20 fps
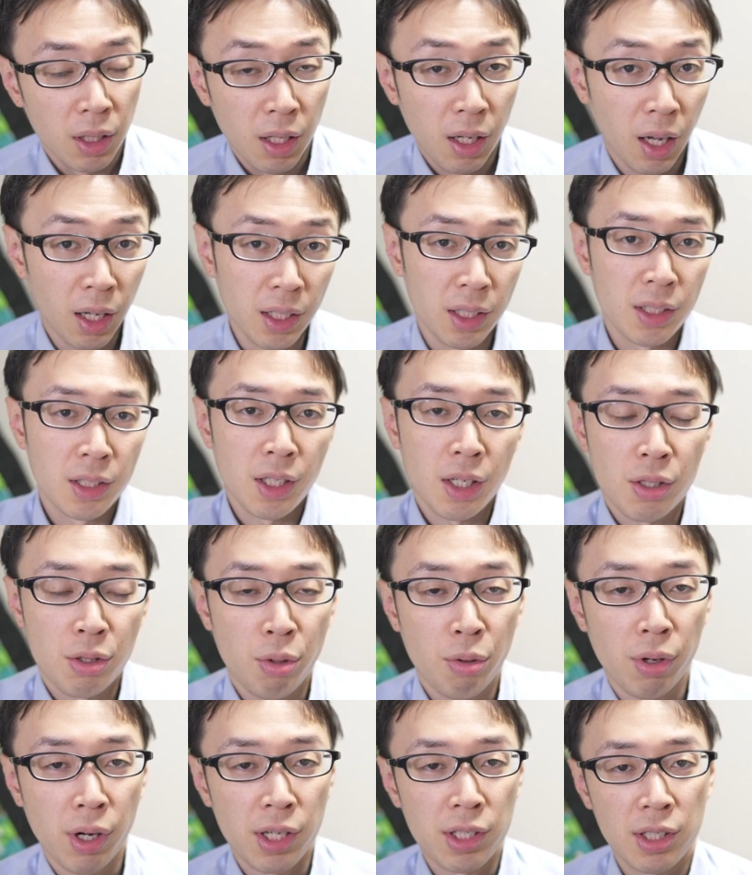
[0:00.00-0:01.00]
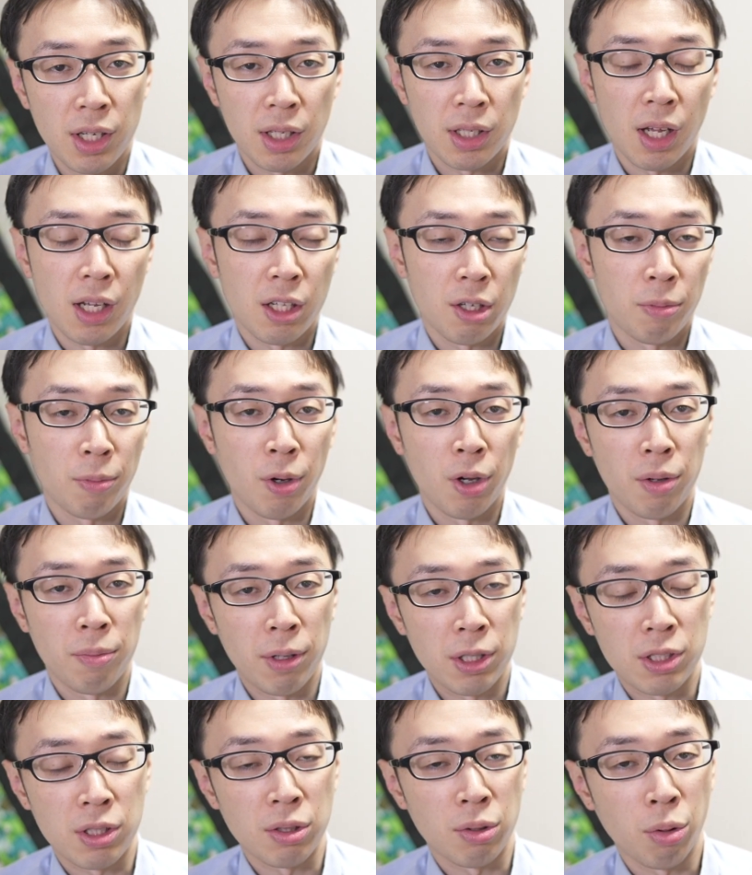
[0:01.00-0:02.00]
はいじゃあ紹介していきたいと思い
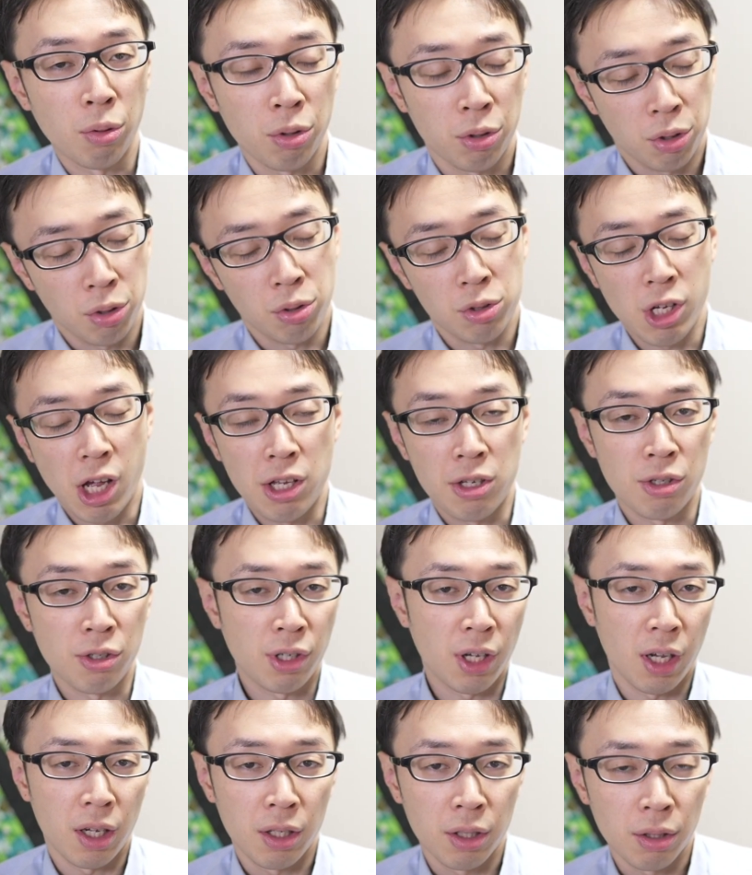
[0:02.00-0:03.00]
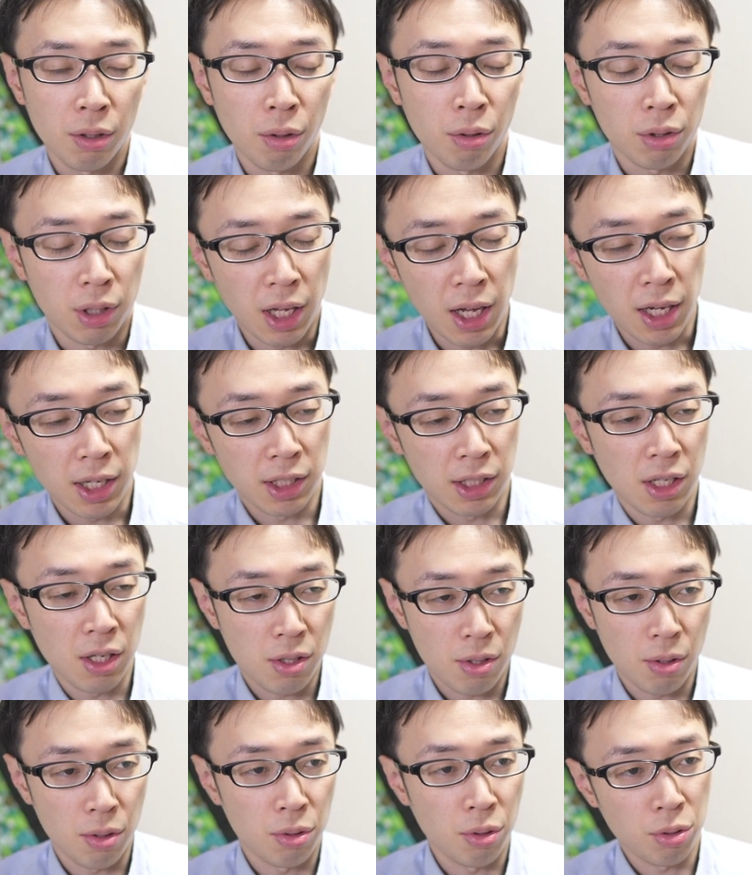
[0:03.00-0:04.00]
ますこの教材受験用定期
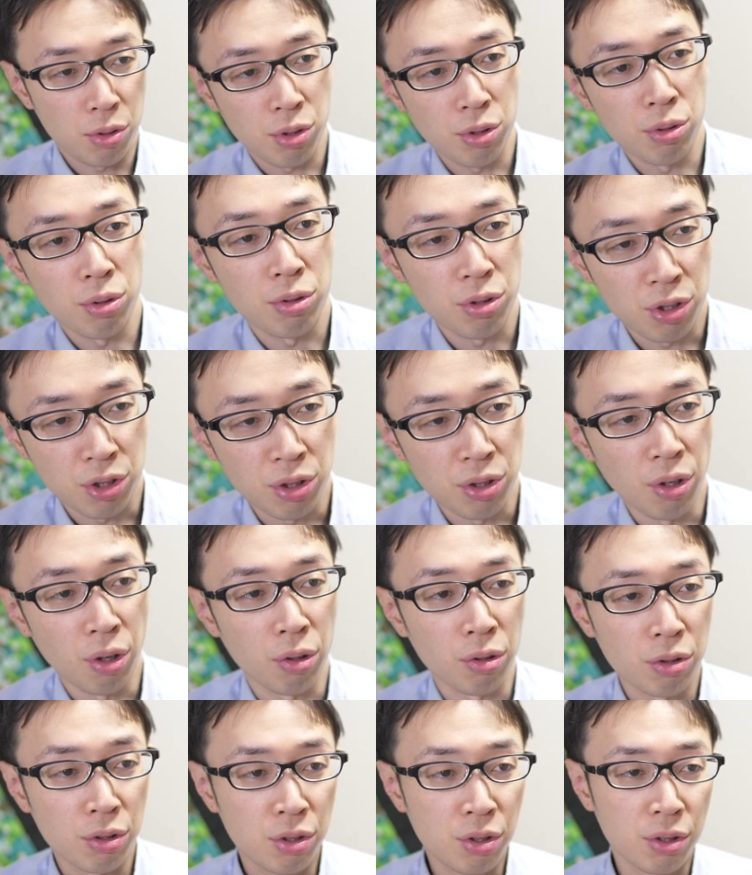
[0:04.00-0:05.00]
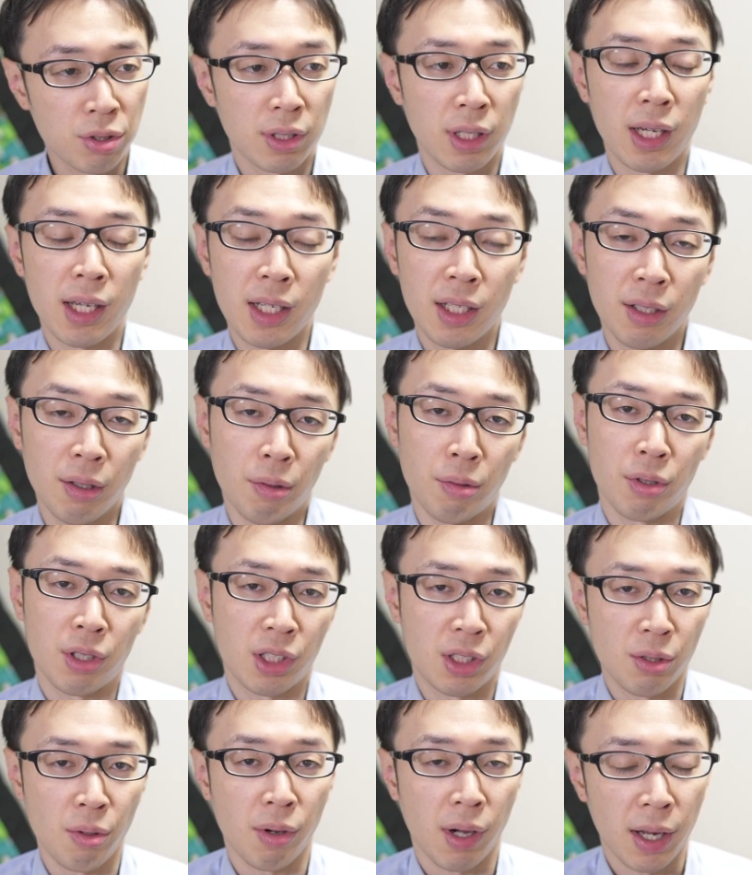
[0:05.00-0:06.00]
テスト予習復習用受験用基
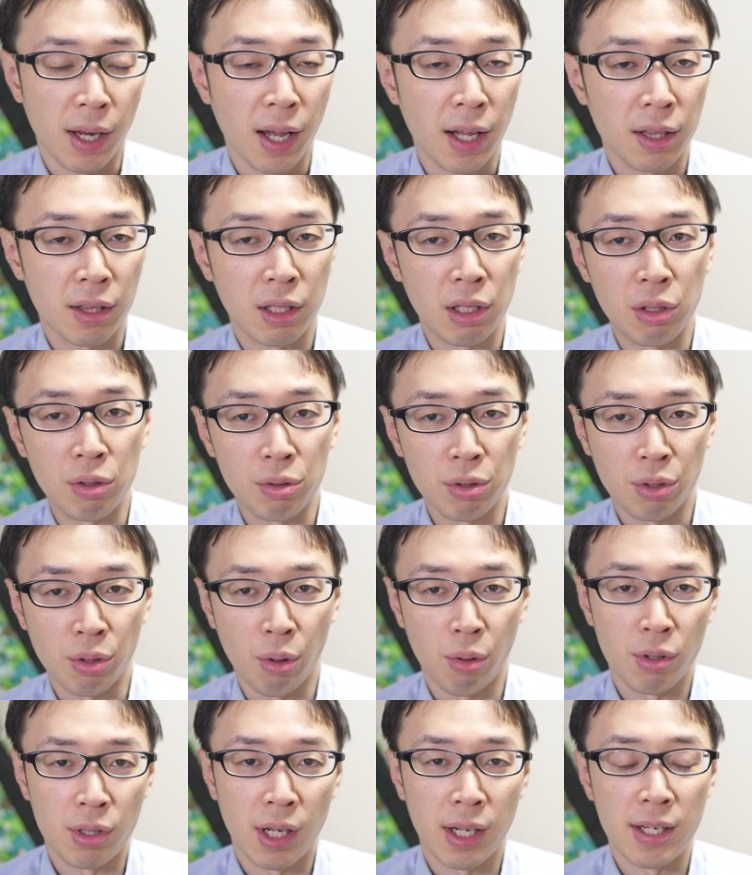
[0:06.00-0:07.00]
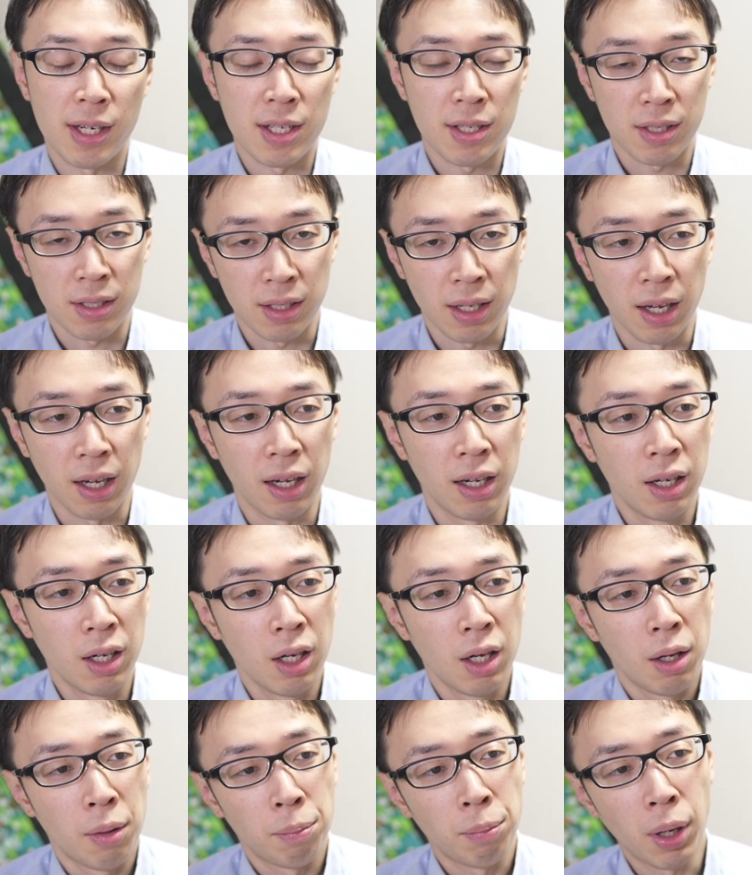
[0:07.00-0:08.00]
礎かなっていう教材ですね
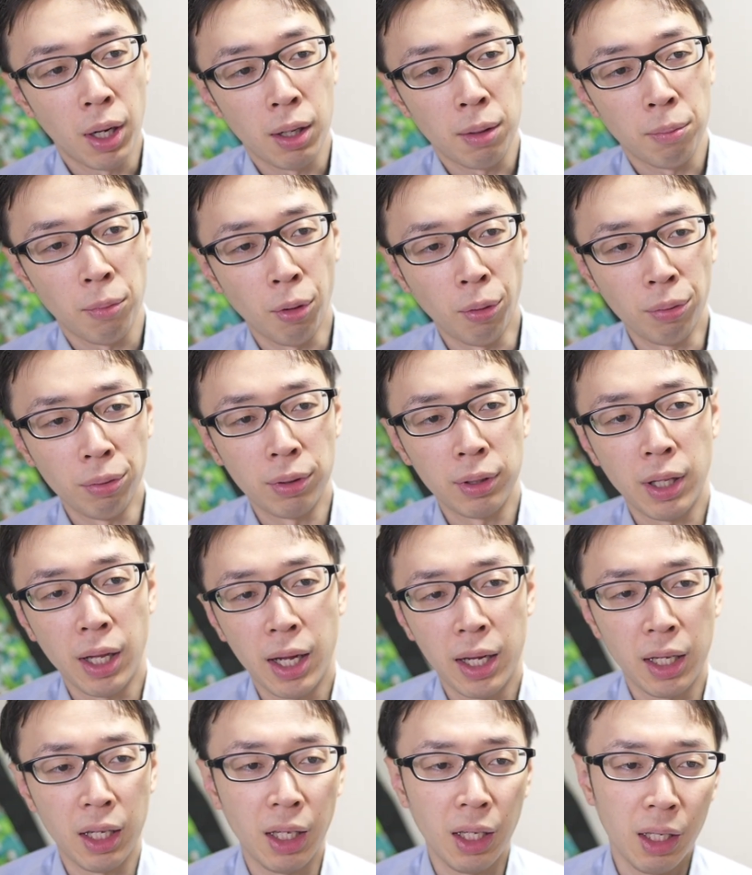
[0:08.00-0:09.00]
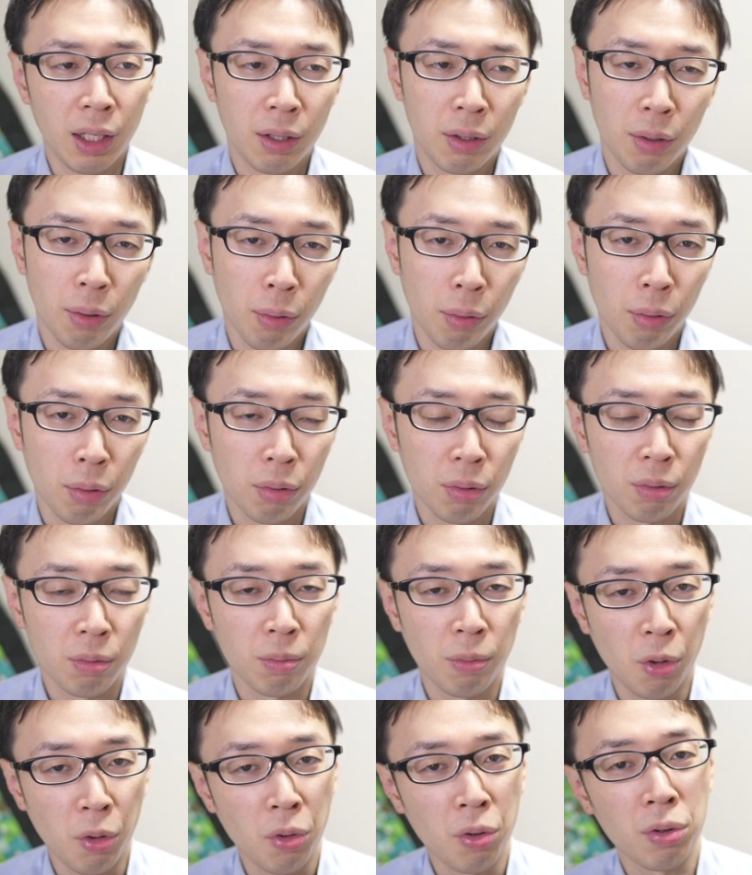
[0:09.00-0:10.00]
まあ問題量
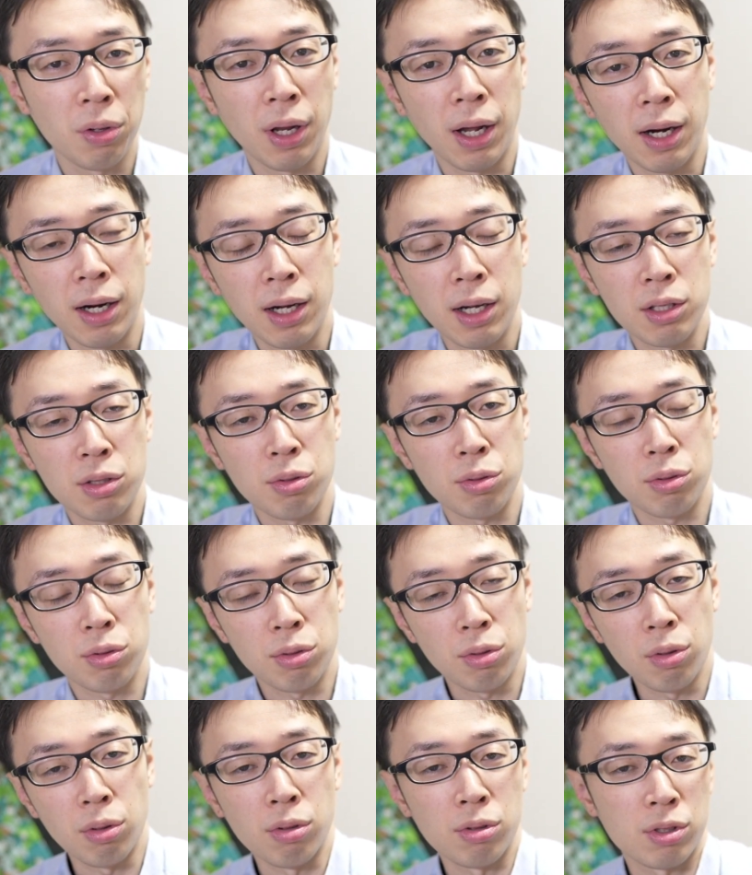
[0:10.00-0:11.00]
もなんかちょっと